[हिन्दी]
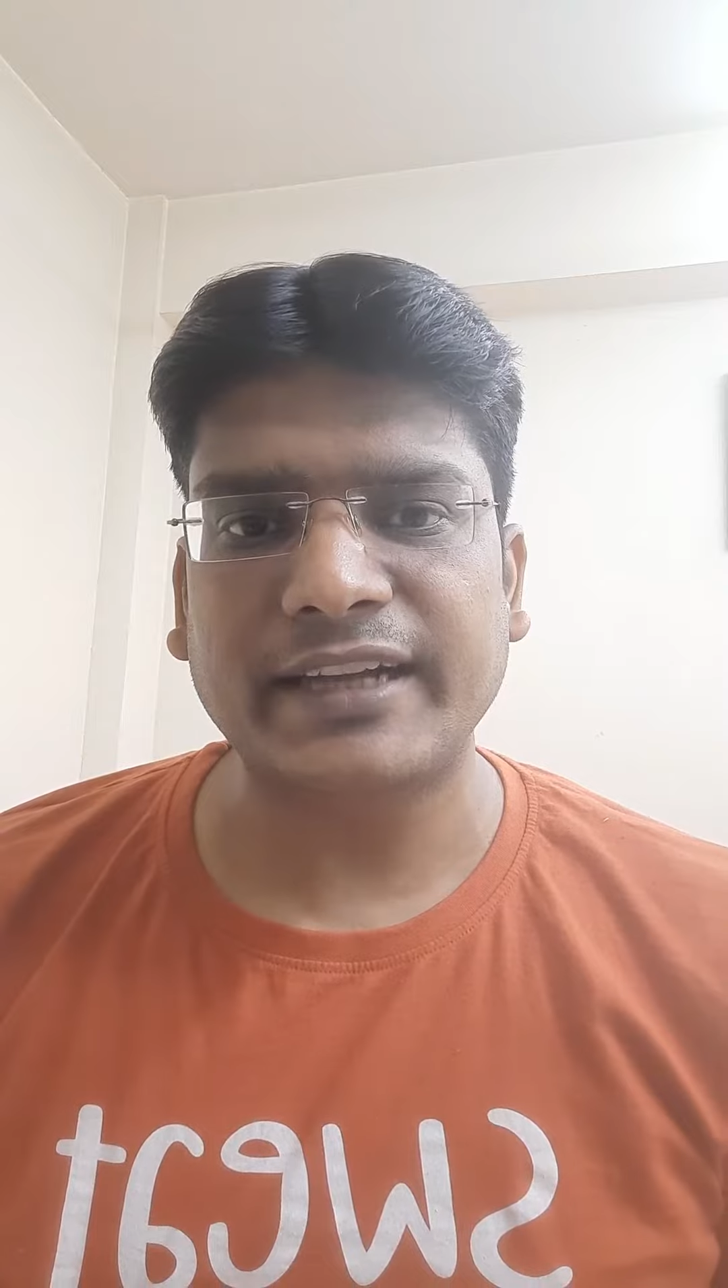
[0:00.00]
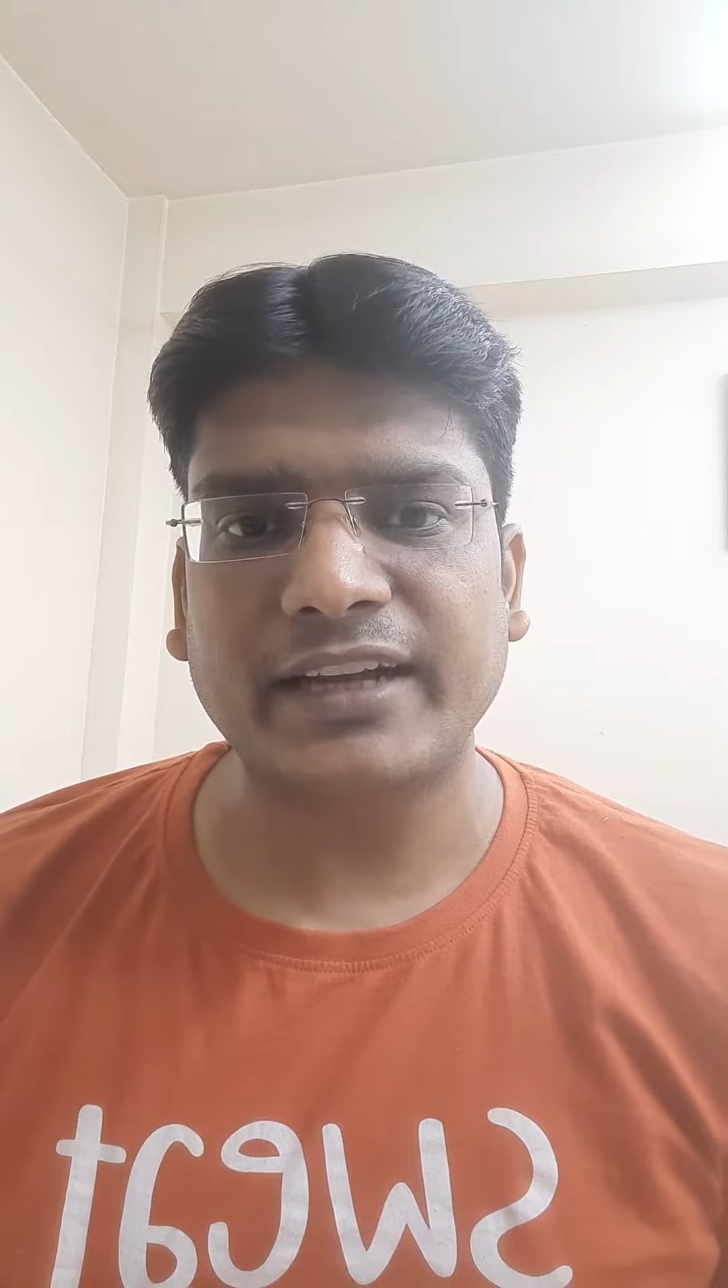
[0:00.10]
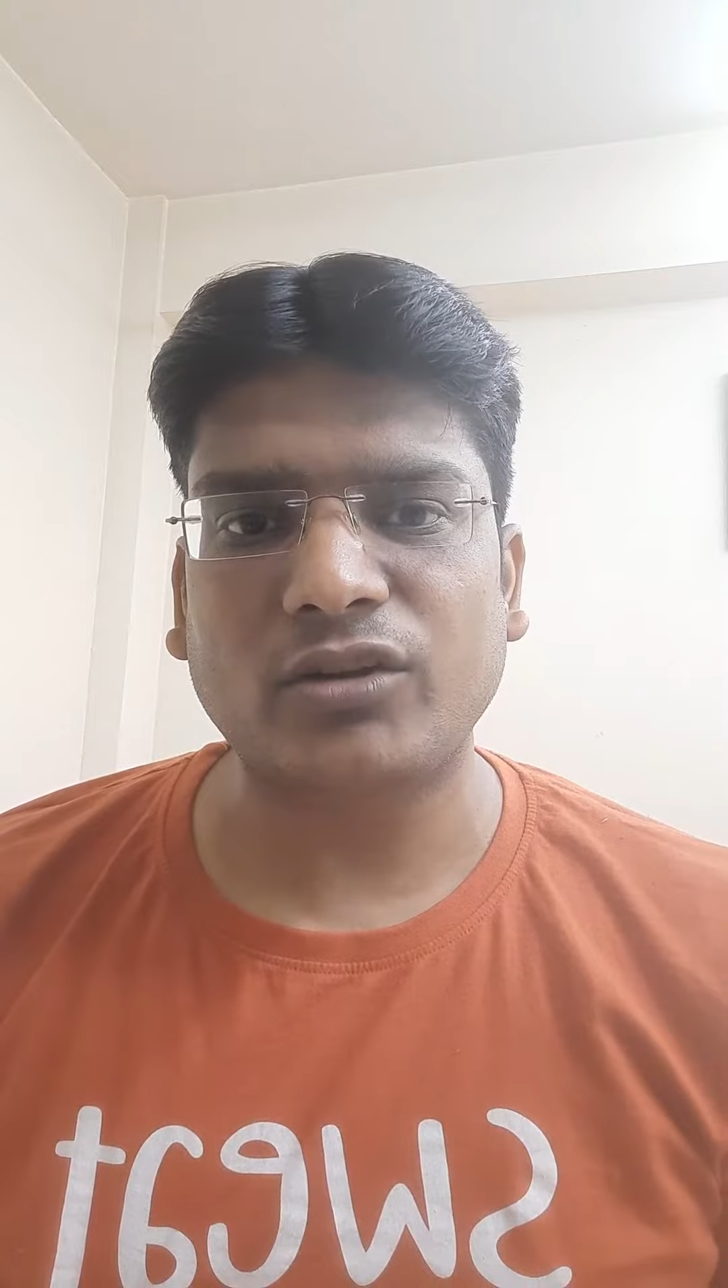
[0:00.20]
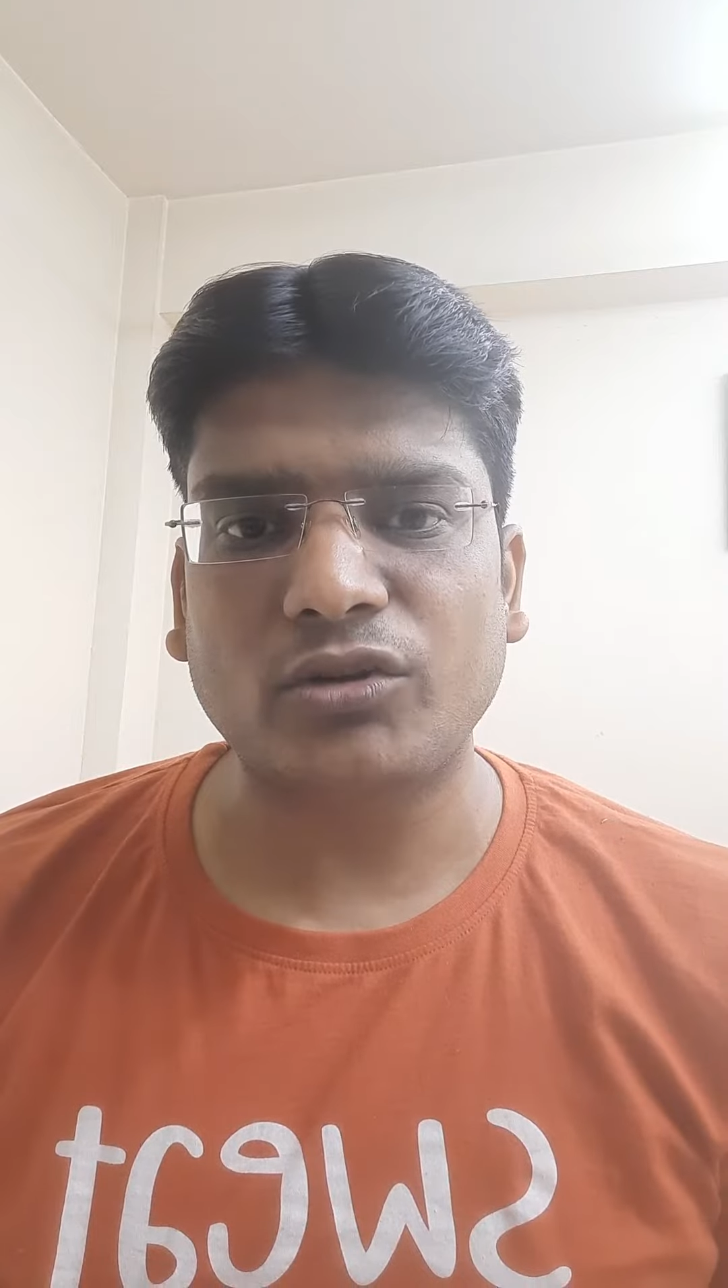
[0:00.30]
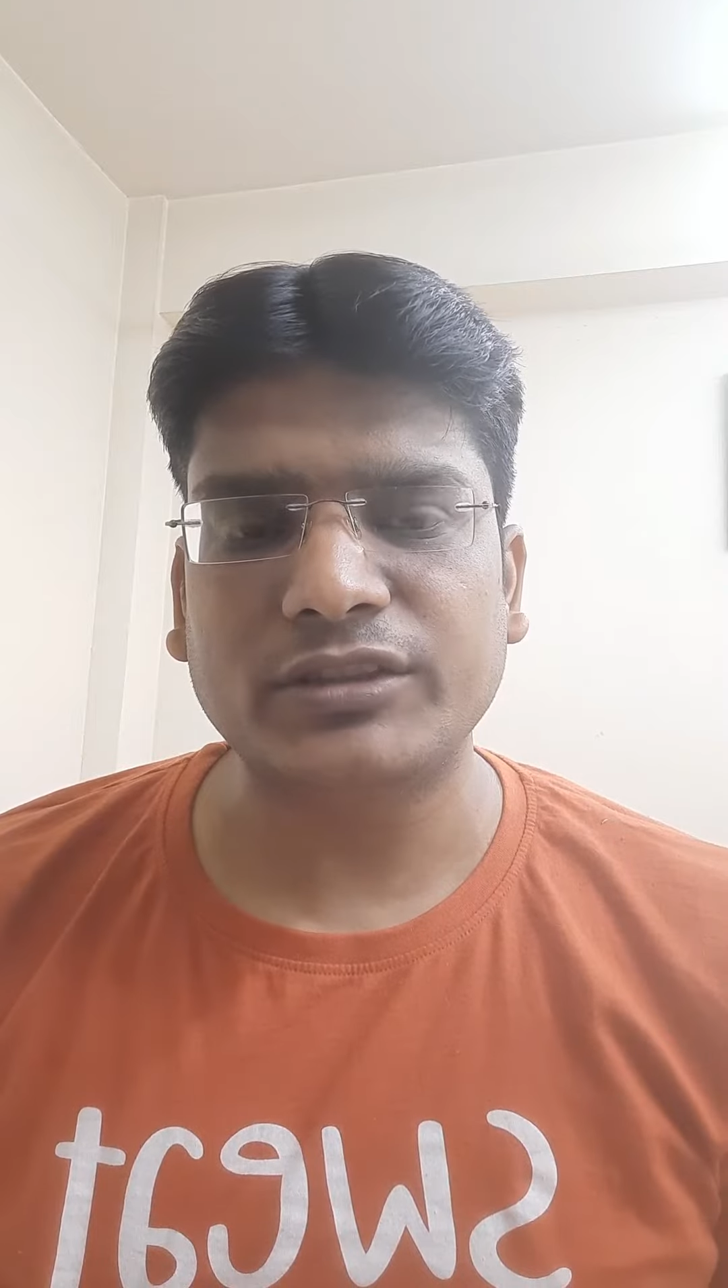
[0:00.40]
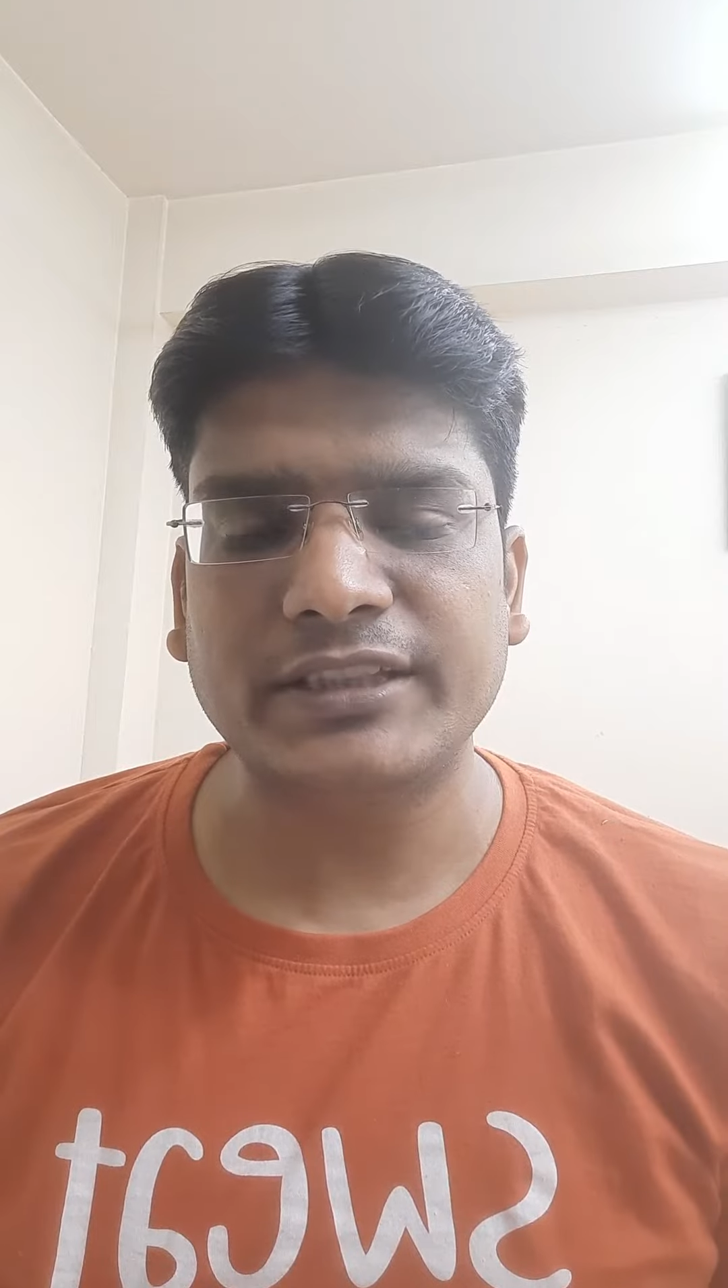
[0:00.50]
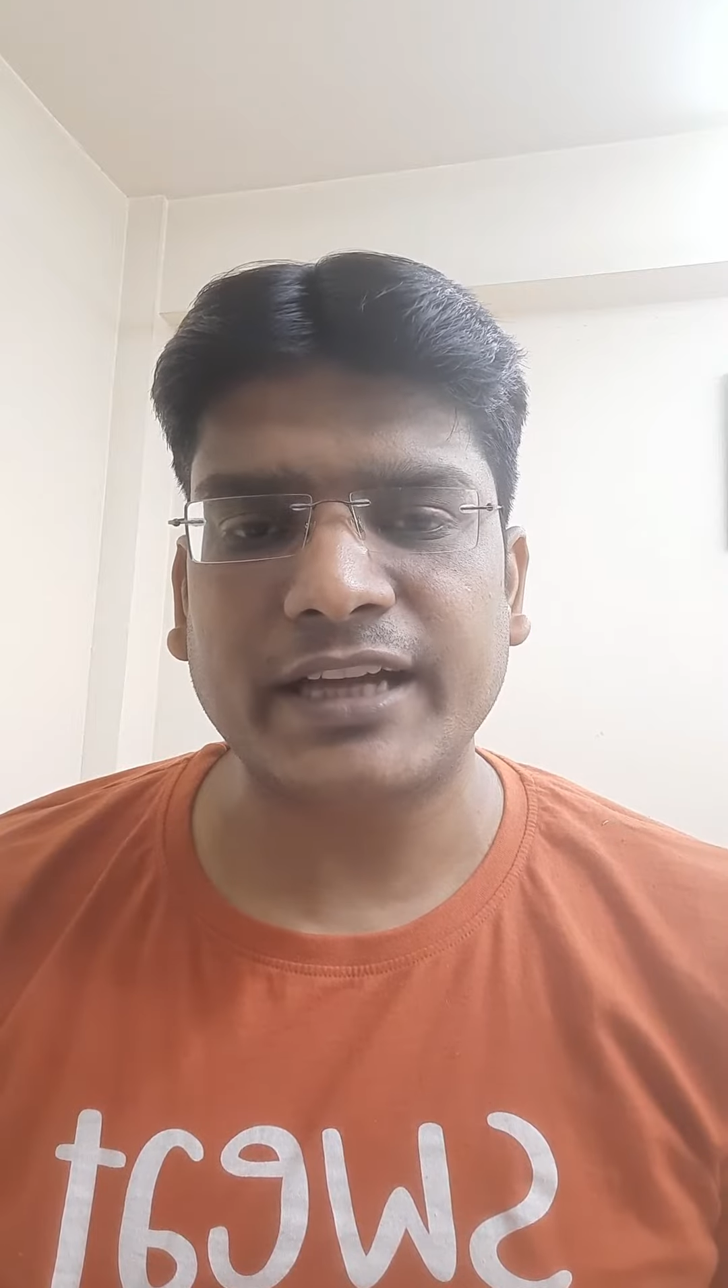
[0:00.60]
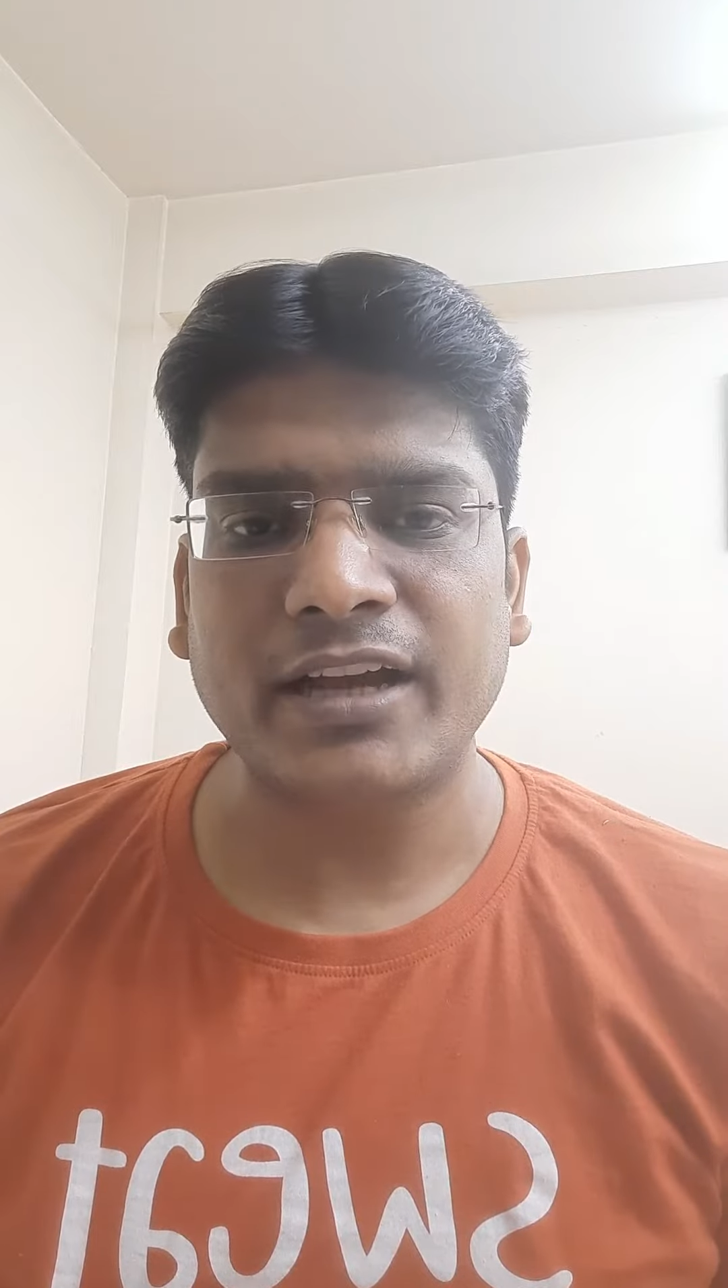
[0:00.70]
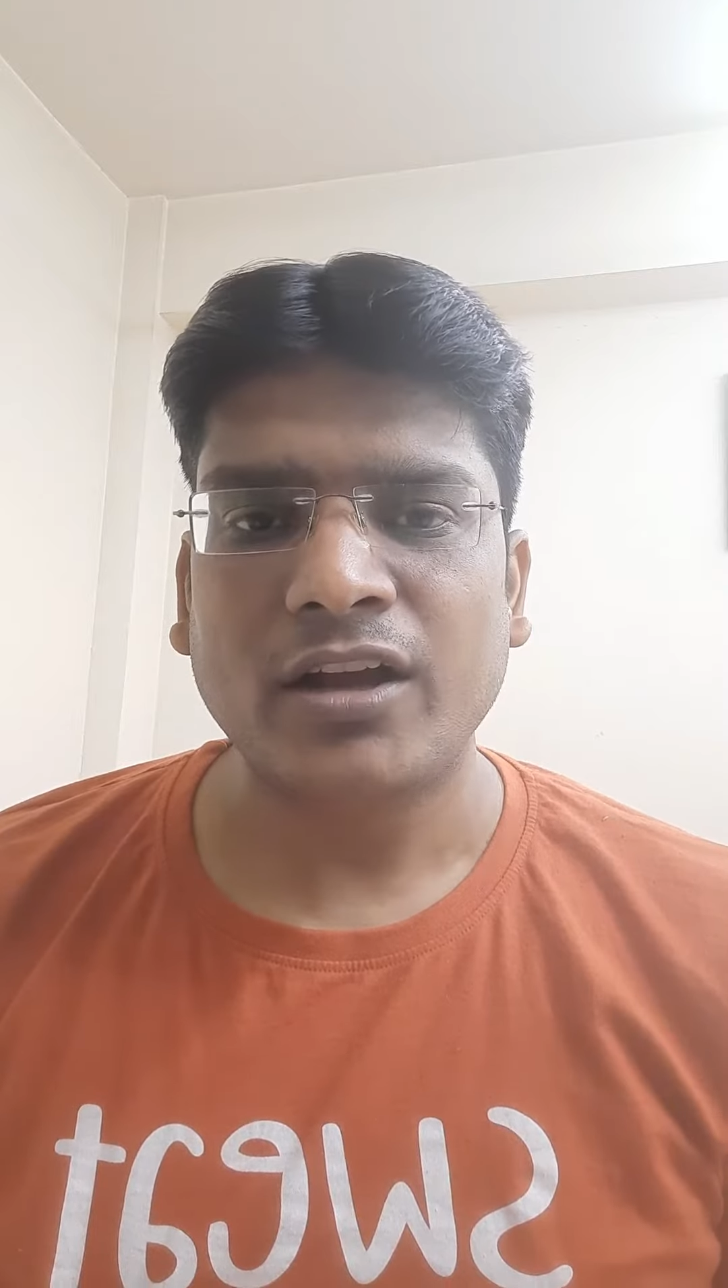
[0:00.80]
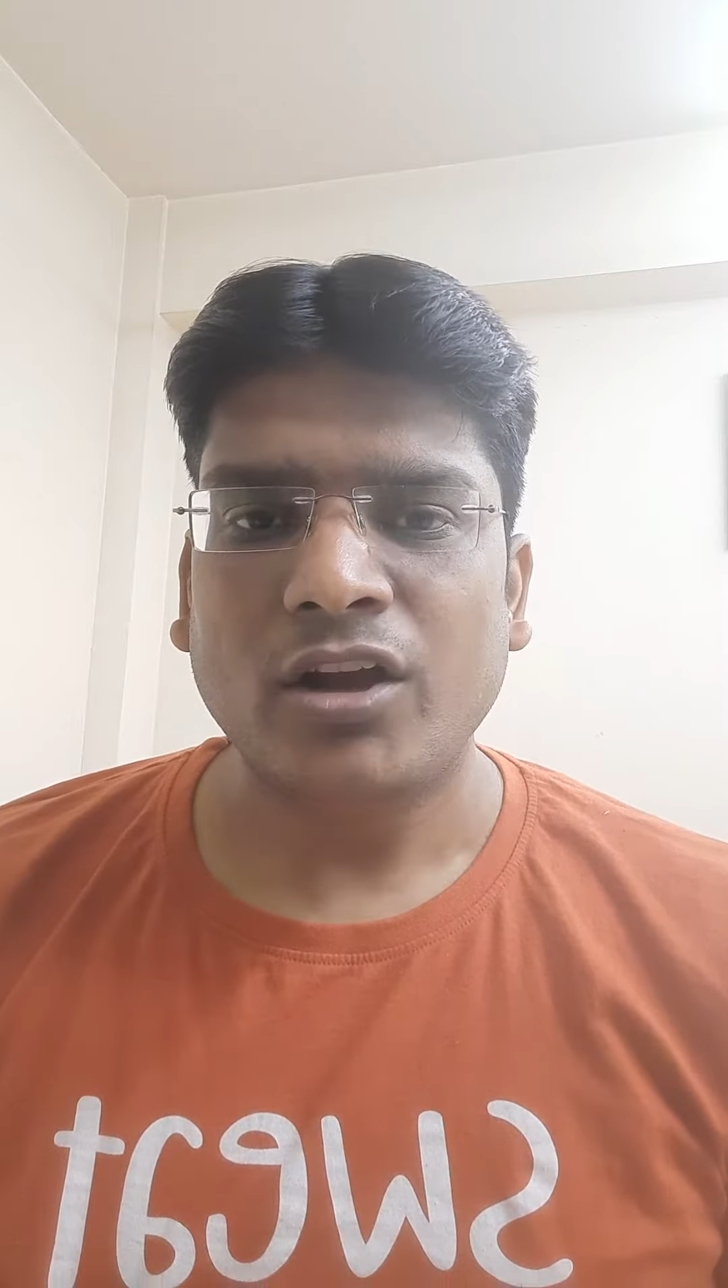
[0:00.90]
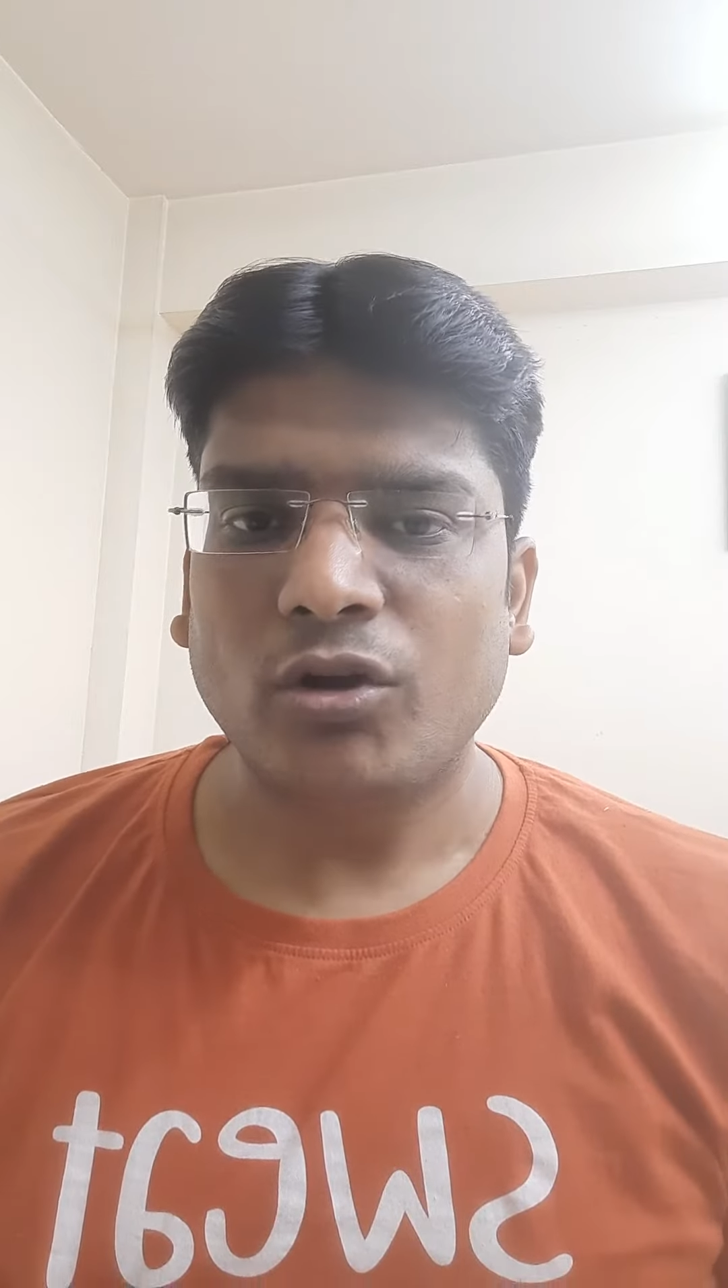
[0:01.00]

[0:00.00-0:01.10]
टेक्नोलॉजी है